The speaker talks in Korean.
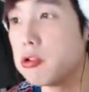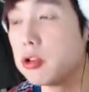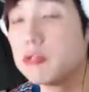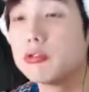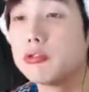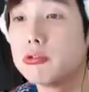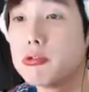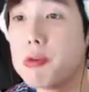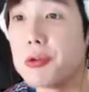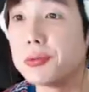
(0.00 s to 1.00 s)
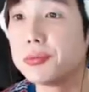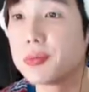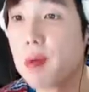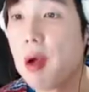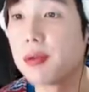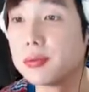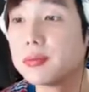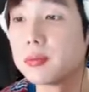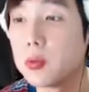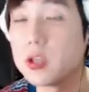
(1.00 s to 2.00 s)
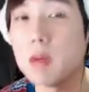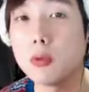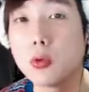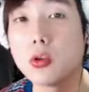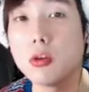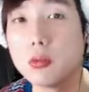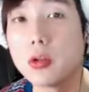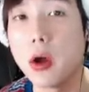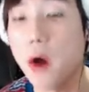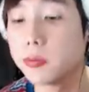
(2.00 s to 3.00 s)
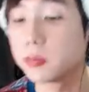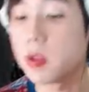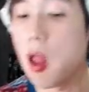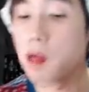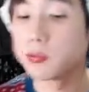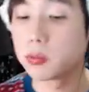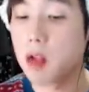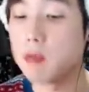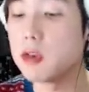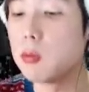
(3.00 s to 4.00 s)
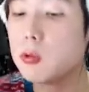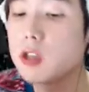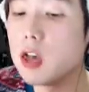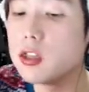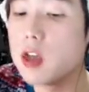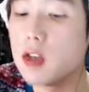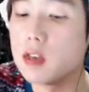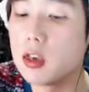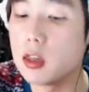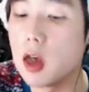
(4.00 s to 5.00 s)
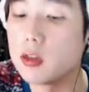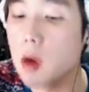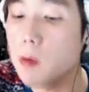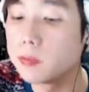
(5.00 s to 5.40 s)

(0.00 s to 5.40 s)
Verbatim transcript: 이것도 쓰고. 모자 한번 도전해보세요. 아, 갑자기 모자에 대한 얘기가 나와서.